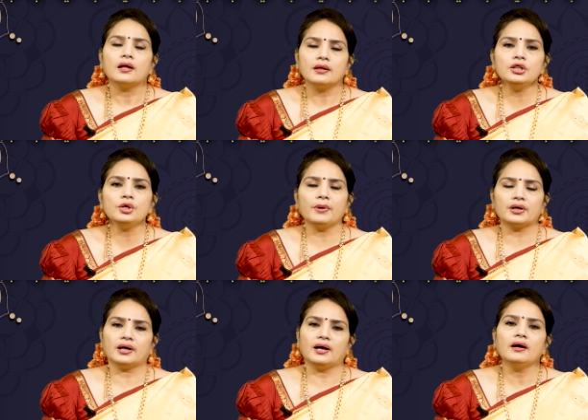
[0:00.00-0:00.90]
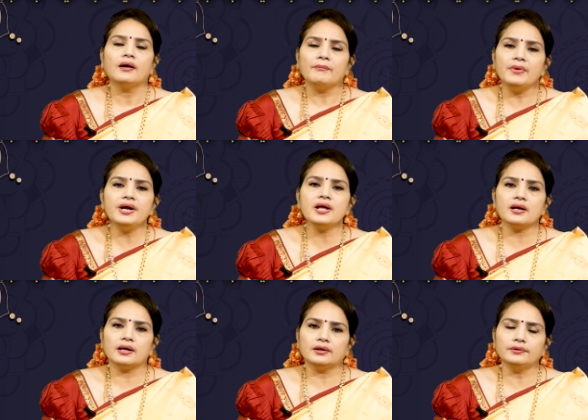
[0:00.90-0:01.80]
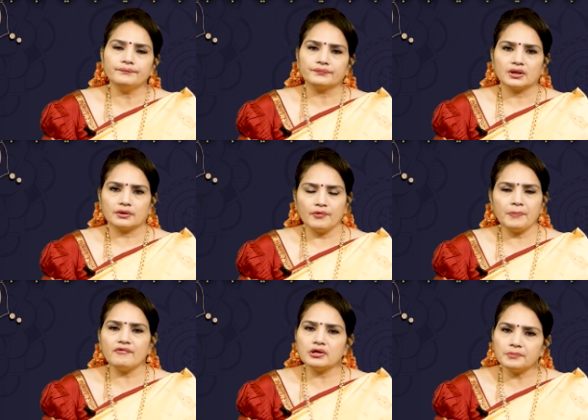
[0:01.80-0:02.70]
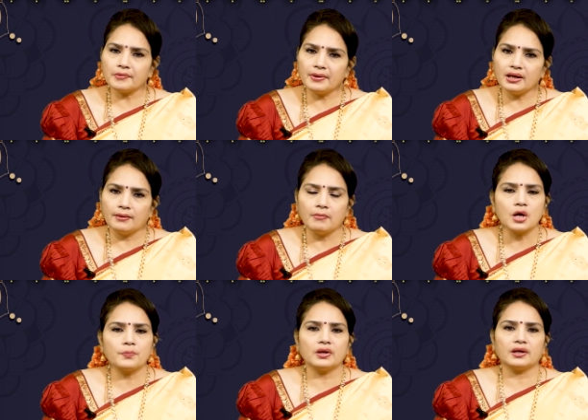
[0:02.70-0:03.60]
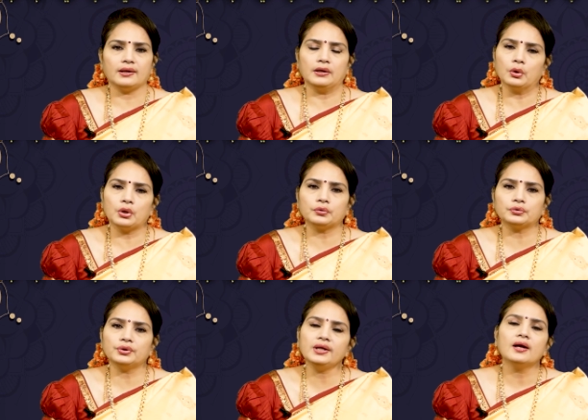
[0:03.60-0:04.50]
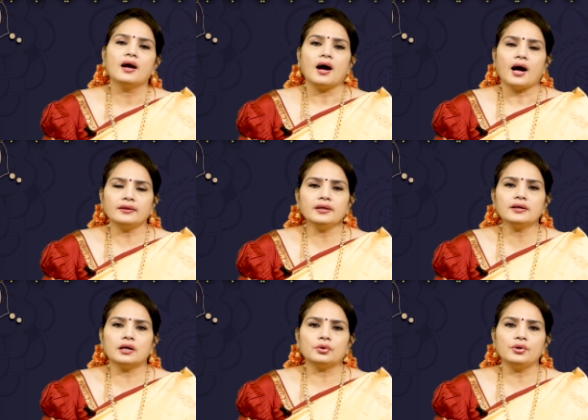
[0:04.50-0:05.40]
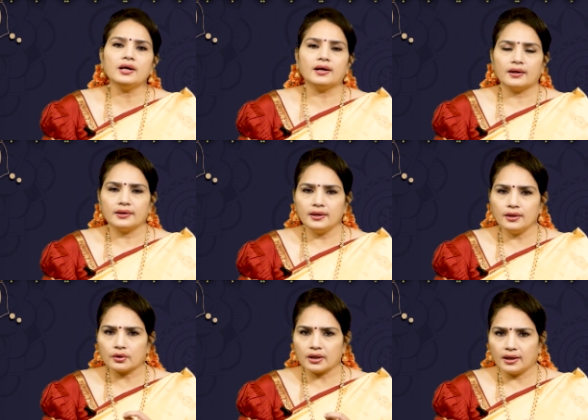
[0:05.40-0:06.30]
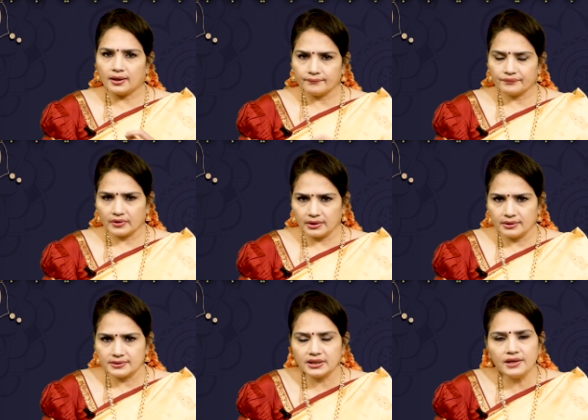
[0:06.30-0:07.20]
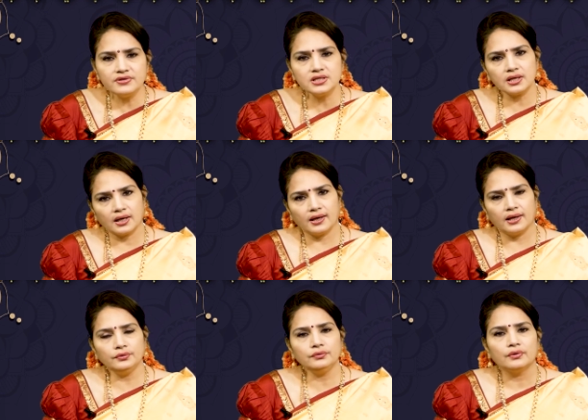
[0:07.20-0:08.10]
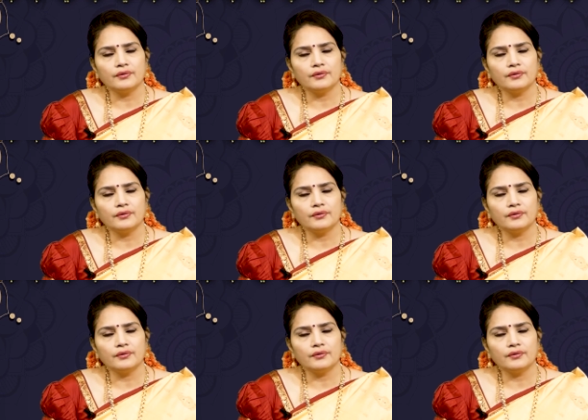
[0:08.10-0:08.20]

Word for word: దీంతో పాటుగా మీడియా రంగం విప్లవాత్మకమైన మార్పులకి లోనవుతుంది అంతేకాకుండా ఈ యొక్క ఈ టెలివిజన్ రంగాలు